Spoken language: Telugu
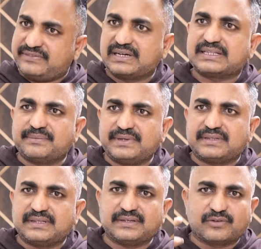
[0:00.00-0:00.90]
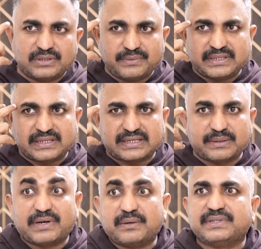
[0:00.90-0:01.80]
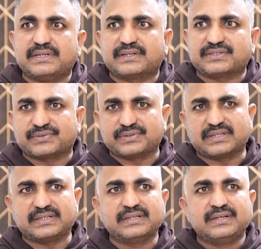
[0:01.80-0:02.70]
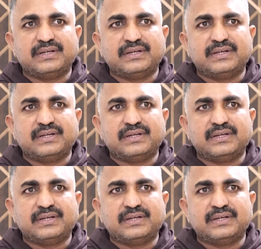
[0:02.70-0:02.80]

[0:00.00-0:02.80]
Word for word: సివిల్ అర్థమవుతుంది కొంతమందికి క్రిమినల్ మీద ఇంట్రెస్ట్ ఉంటుంది